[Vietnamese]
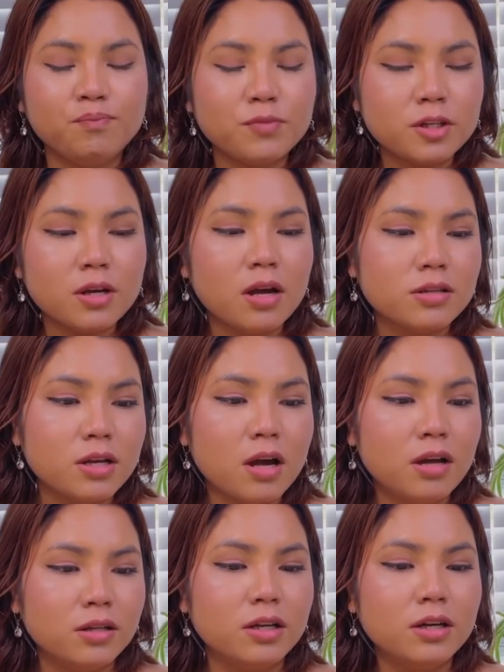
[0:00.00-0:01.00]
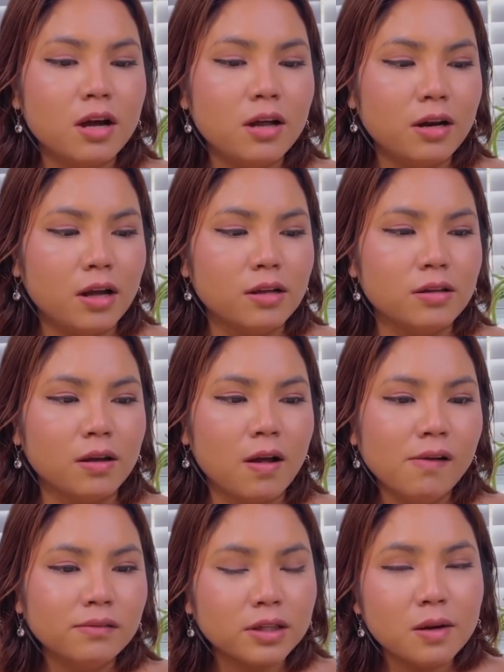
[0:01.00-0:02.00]
sơ sơ thì nó lại
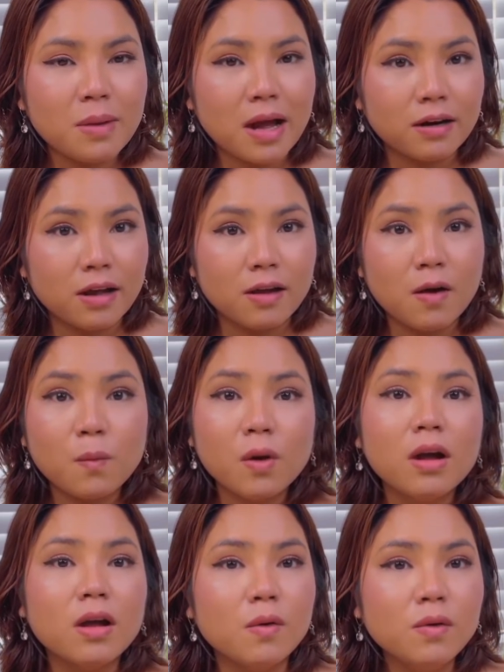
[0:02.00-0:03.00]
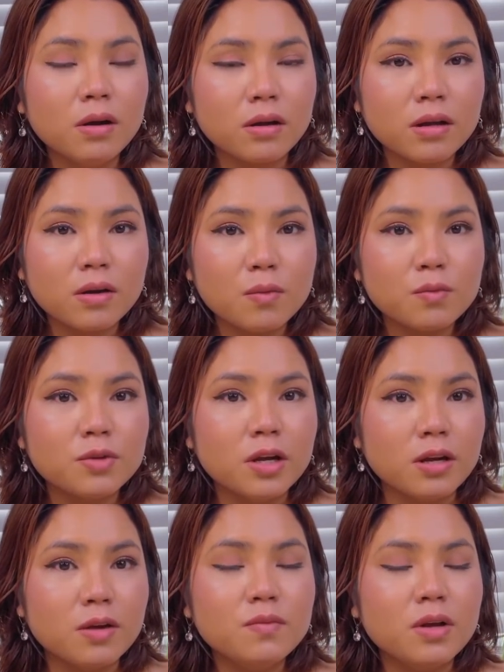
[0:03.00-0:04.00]
các bạn lại không có hiểu được cái cốt
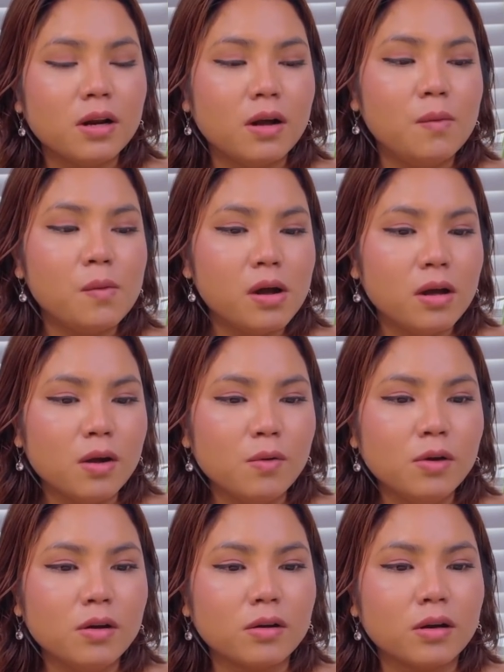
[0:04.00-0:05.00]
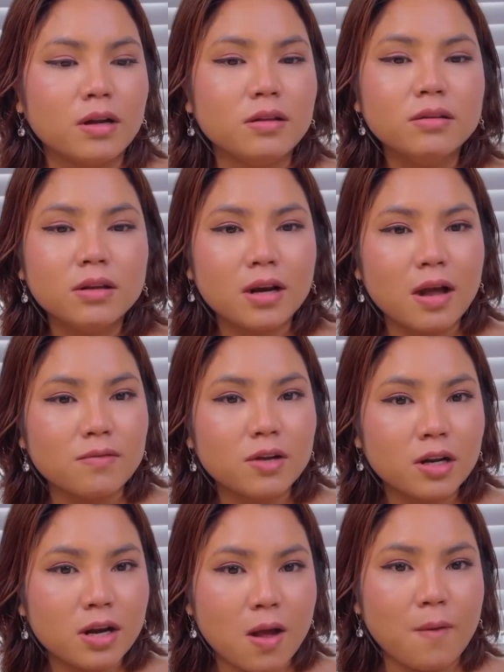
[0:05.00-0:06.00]
truyện giống như là không có hiểu được là như thế nào
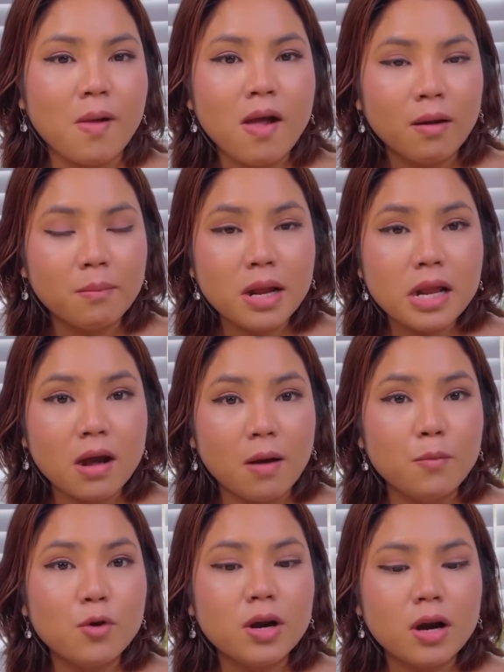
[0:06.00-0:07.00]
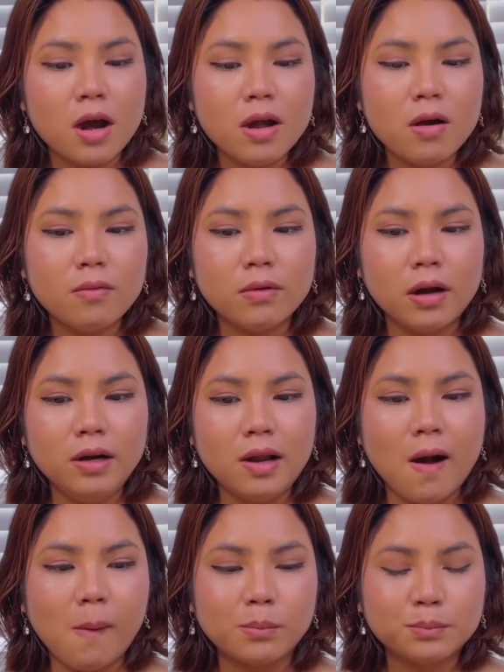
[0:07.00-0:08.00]
như thế nào bây giờ Mary nói không phải
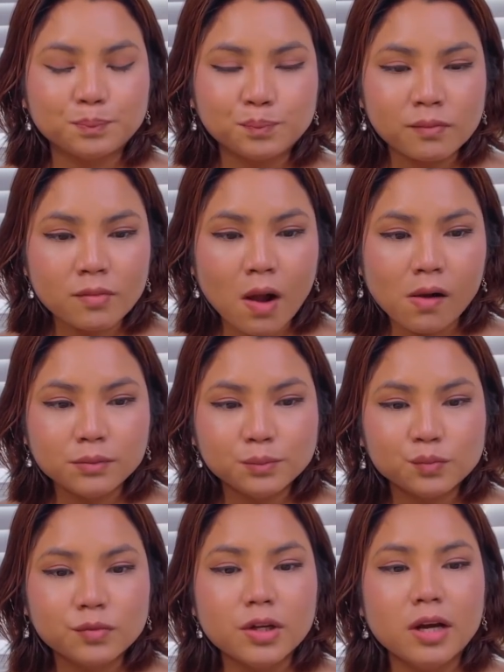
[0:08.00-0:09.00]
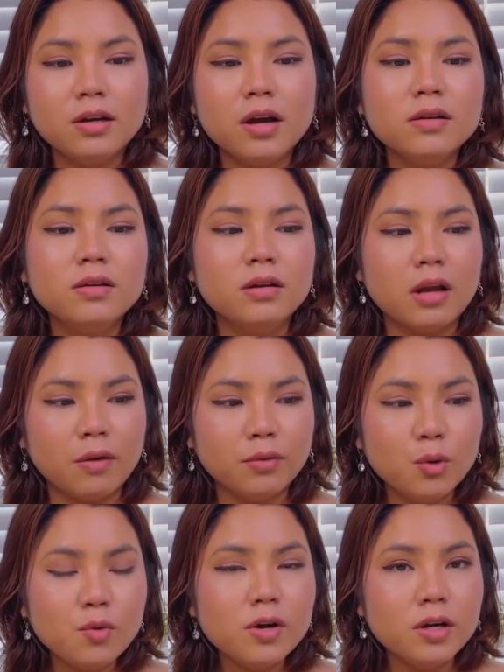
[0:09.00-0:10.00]
là để nói người nào
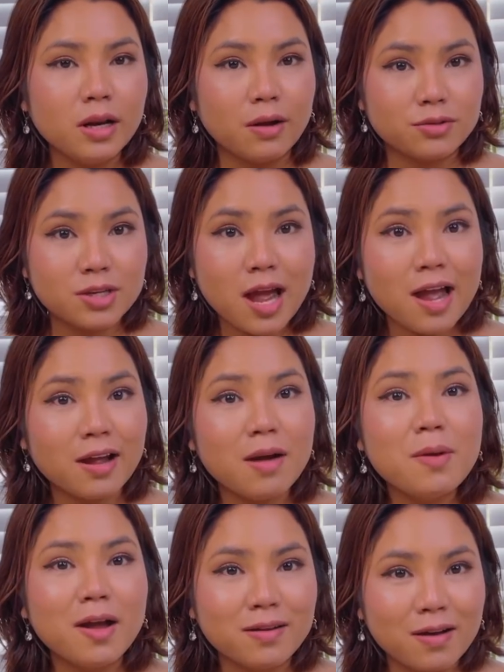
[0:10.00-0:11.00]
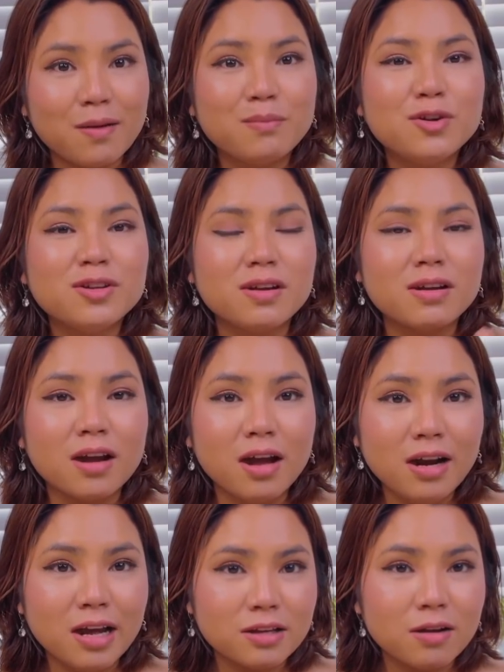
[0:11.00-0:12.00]
đúng người nào sai các bạn ha Mary chỉ
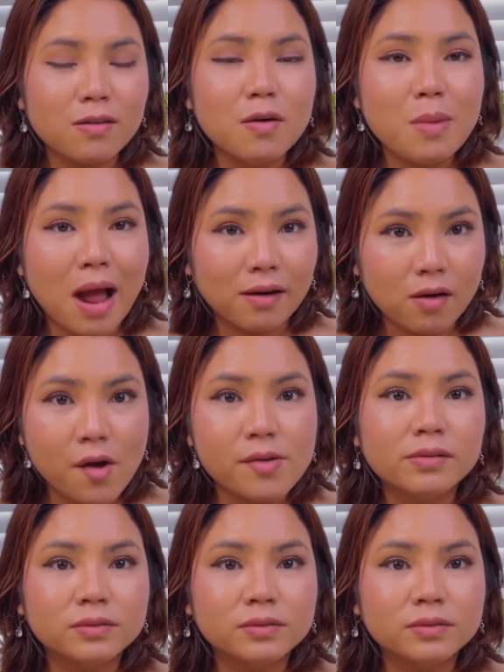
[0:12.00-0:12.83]
kể lại cho các bạn thôi